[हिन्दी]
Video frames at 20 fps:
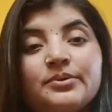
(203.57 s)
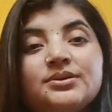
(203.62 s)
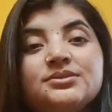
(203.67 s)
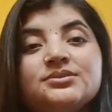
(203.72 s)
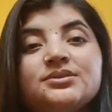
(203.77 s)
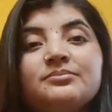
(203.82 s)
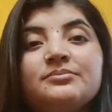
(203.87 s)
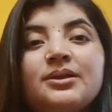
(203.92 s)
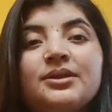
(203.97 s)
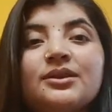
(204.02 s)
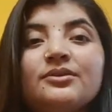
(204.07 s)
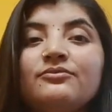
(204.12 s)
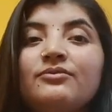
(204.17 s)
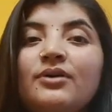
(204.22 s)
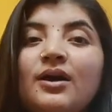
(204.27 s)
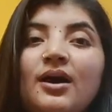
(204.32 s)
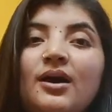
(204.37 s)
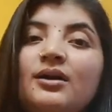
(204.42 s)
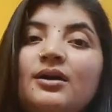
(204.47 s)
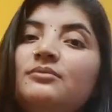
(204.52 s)
पर जब मैंने
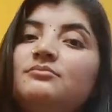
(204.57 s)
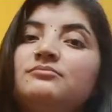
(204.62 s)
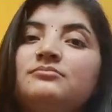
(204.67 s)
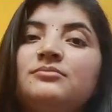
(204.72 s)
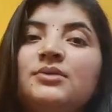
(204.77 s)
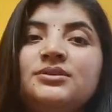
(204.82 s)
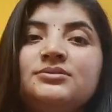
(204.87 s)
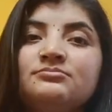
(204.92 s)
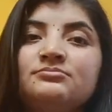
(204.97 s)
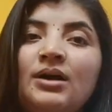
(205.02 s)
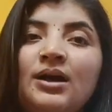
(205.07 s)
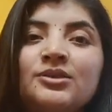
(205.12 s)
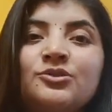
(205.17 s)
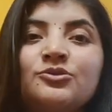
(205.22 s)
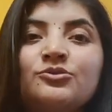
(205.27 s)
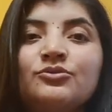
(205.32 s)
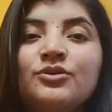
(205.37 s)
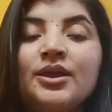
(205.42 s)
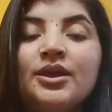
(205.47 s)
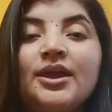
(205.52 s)
वहाँ मैं
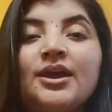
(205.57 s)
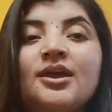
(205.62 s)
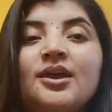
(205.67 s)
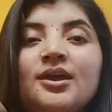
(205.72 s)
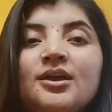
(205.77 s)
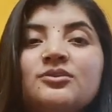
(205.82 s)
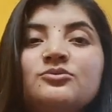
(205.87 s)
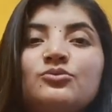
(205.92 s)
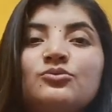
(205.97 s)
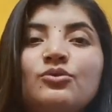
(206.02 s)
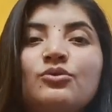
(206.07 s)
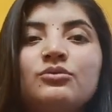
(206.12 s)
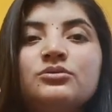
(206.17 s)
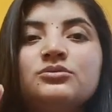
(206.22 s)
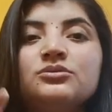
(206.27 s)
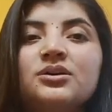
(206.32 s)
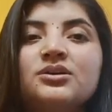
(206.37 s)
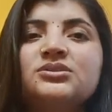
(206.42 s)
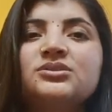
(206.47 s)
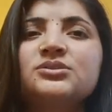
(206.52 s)
मानती हूँ कि एक दो
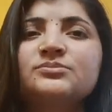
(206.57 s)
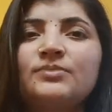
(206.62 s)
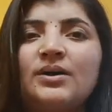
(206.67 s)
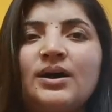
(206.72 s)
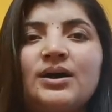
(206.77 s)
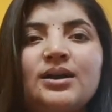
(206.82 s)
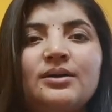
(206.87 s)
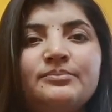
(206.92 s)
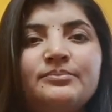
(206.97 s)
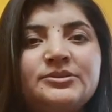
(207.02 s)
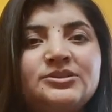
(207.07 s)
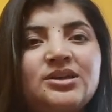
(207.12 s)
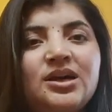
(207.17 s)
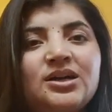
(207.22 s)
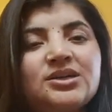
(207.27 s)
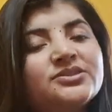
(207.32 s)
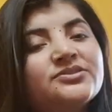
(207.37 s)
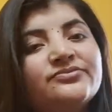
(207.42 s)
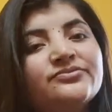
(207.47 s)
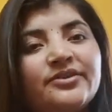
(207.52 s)
दस बारह
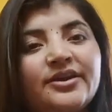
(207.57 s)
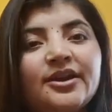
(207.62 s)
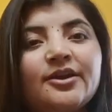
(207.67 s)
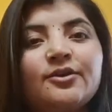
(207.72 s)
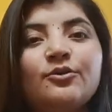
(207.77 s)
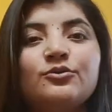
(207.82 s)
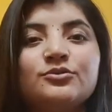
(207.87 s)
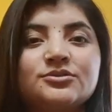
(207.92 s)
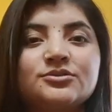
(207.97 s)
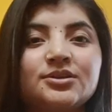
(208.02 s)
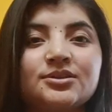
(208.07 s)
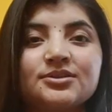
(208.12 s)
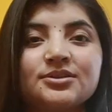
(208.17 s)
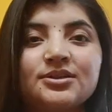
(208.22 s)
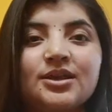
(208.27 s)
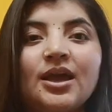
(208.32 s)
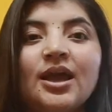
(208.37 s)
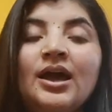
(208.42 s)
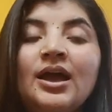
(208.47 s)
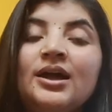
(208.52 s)
पचास फेक हो
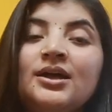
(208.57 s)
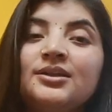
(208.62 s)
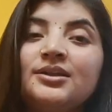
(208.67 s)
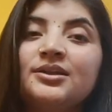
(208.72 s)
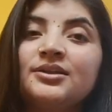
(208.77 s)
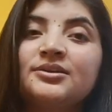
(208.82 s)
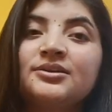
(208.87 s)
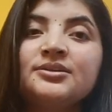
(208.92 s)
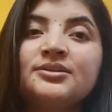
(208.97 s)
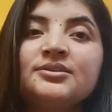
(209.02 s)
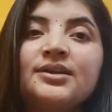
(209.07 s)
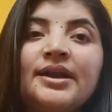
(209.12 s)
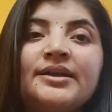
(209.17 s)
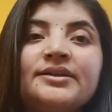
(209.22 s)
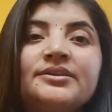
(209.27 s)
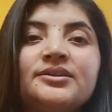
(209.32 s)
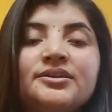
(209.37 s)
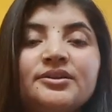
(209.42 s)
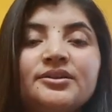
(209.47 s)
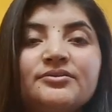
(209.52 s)
सकती है लेकिन
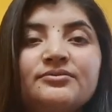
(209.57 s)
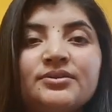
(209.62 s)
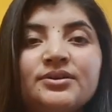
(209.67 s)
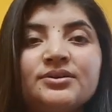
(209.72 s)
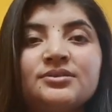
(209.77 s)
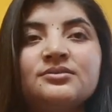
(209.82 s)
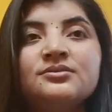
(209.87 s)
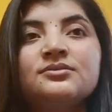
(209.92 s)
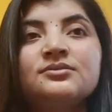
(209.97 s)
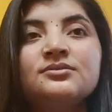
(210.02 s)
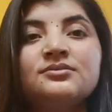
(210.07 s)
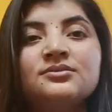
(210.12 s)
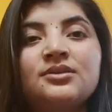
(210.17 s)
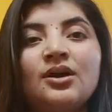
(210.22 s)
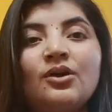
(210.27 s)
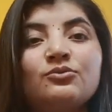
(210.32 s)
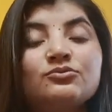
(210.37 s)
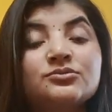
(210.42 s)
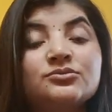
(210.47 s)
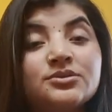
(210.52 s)
नाइन्टी वन
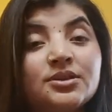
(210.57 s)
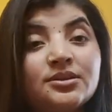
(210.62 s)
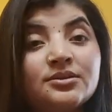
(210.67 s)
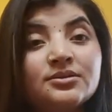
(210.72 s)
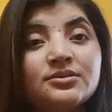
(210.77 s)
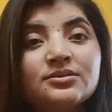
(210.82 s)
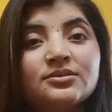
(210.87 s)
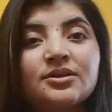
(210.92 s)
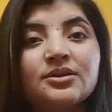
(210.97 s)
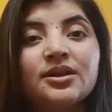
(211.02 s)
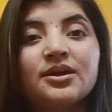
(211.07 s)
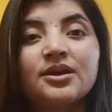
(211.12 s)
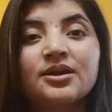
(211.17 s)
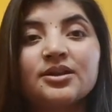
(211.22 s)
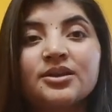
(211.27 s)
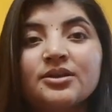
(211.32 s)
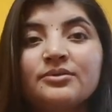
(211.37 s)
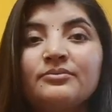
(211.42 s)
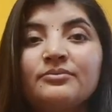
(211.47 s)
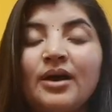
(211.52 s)
थाउजेंड के
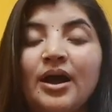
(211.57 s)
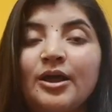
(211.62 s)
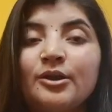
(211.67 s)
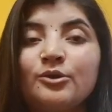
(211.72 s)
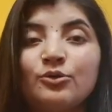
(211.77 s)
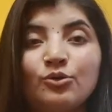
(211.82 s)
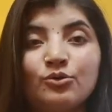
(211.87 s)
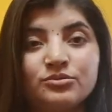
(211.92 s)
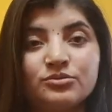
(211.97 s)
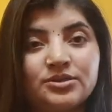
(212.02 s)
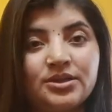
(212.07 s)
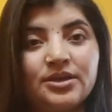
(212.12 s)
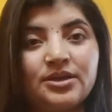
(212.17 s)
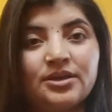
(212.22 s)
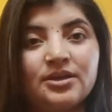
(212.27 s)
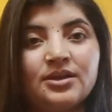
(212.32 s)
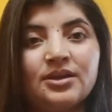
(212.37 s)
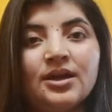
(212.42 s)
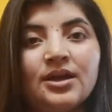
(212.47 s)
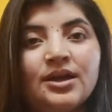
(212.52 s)
करीब वहाँ लोग
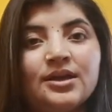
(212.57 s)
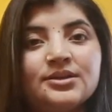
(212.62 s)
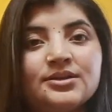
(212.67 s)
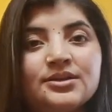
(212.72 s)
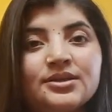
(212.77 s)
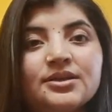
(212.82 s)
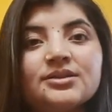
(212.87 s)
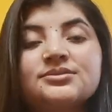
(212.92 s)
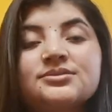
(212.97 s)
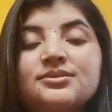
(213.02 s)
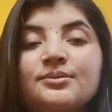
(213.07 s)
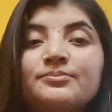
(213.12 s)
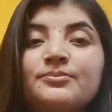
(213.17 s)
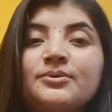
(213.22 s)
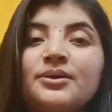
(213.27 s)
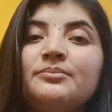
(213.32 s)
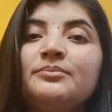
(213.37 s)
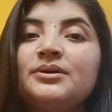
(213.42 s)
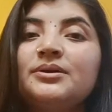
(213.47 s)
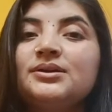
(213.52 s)
थे ठीक है
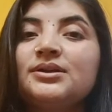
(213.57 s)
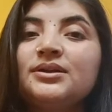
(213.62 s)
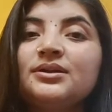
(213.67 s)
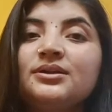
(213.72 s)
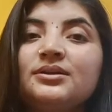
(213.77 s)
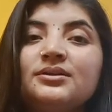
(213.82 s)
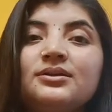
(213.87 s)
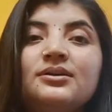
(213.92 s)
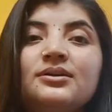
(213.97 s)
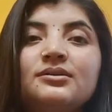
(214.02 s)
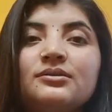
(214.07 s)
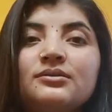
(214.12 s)
सबके मैंने